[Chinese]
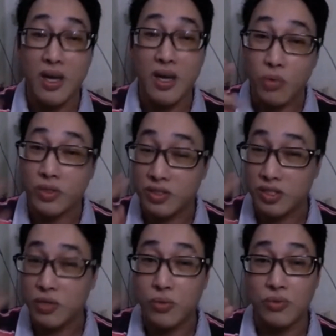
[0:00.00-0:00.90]
我只
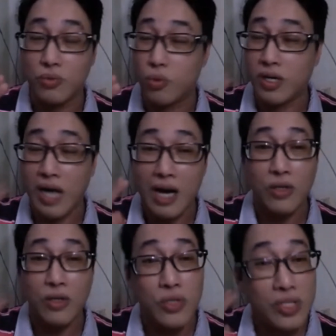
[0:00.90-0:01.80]
有我刚
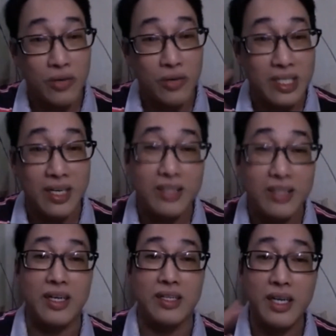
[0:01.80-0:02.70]
好又遇到第二
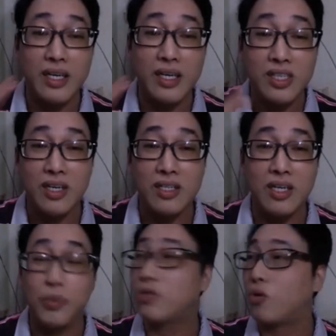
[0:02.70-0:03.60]
个嘞。那个第二
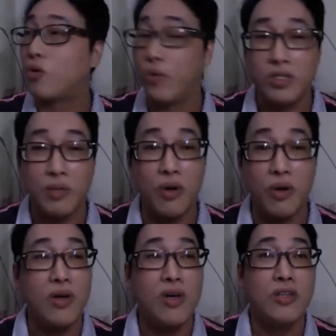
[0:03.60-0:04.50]
个不懂为什
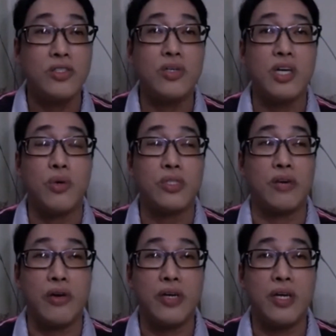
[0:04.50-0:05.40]
么。就给我找
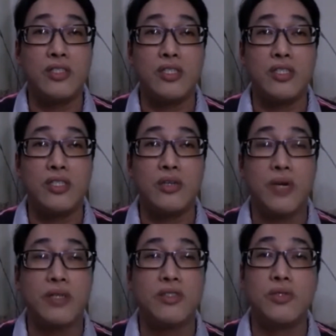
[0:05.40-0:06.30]
到一个机会，
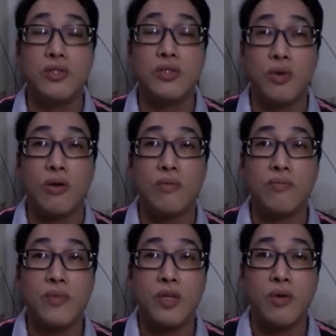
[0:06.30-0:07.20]
就是说
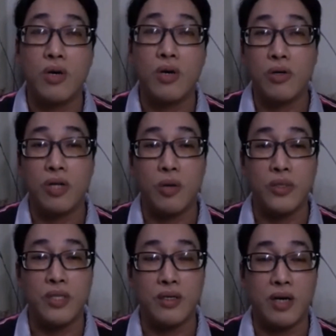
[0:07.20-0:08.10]
我跟我我
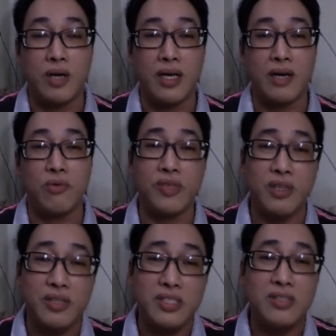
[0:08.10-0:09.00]
讲，哎呀，我反
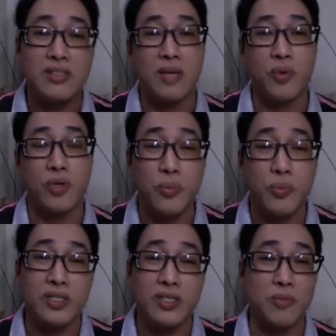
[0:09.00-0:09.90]
正要进新加坡，又不
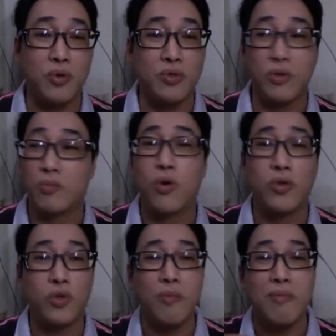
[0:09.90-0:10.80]
可以样摩托，
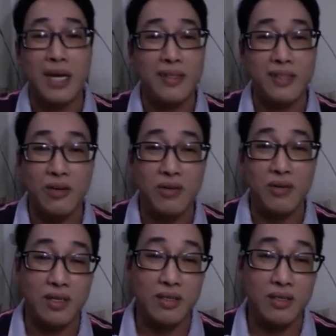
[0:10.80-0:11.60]
摩托卖掉了，